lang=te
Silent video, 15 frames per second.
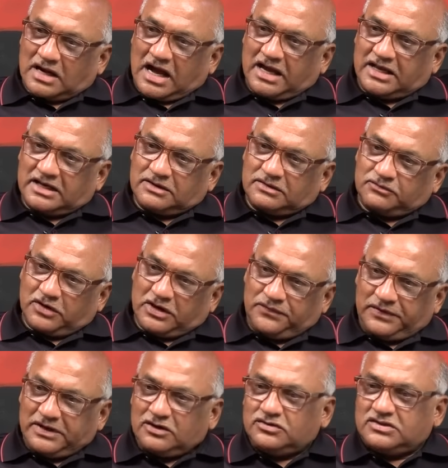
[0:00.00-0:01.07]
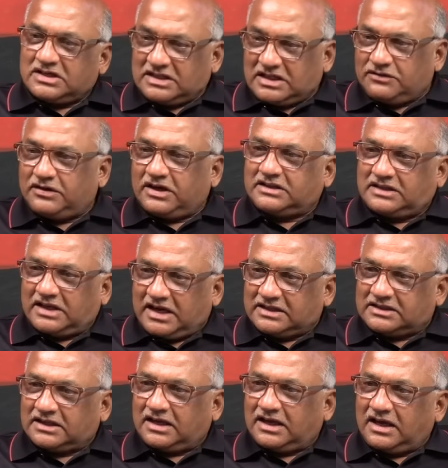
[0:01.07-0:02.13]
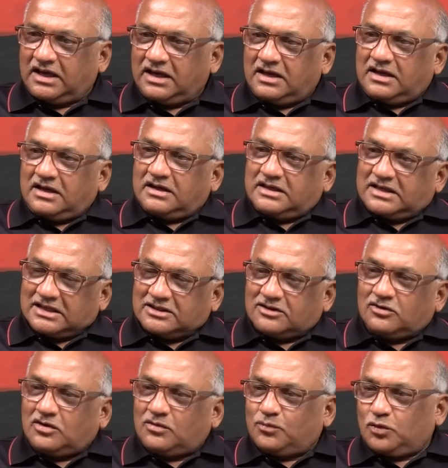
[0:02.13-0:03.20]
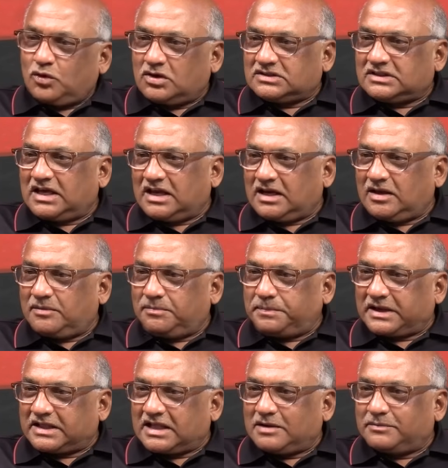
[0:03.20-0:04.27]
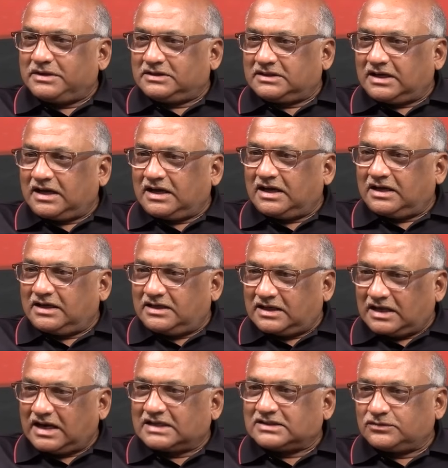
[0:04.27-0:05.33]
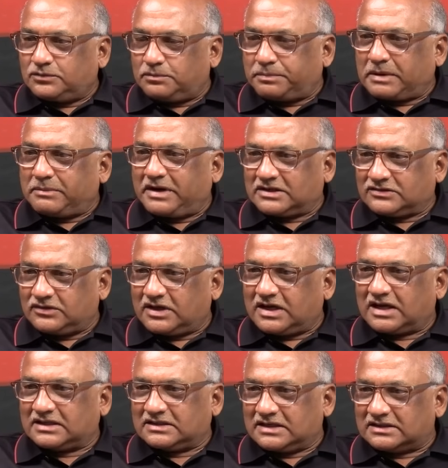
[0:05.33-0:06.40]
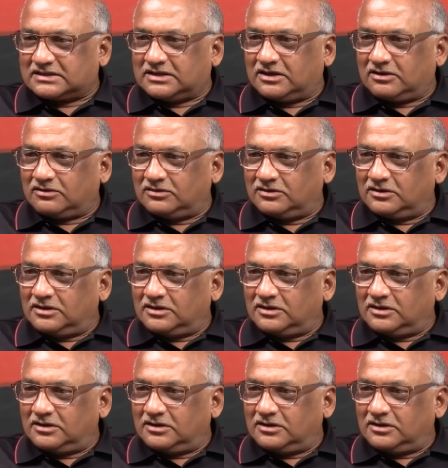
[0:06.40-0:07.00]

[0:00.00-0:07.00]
ఆయన వైఫల్యం చెందిన వ్యక్తి అయితే కేంద్రంలో మూడోసారి ప్రధానమంత్రిగా ఎలా ప్రమాణ స్వీకారం చేస్తాడు